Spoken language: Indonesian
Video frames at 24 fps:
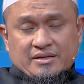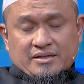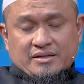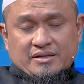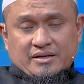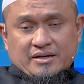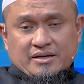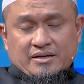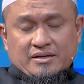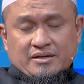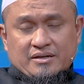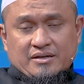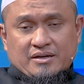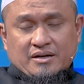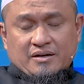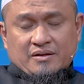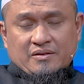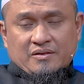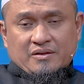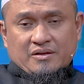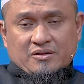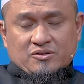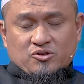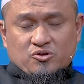tentang
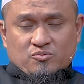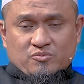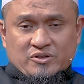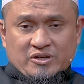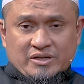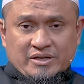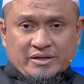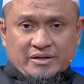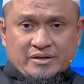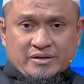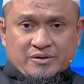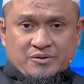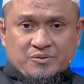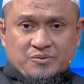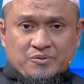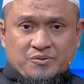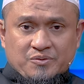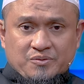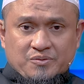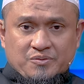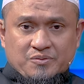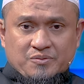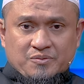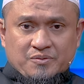Allah Subhanahu
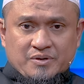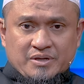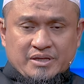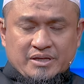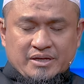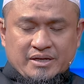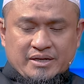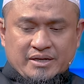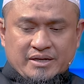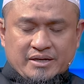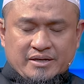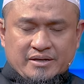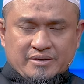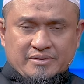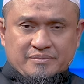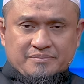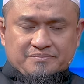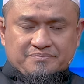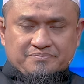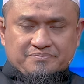wa taala.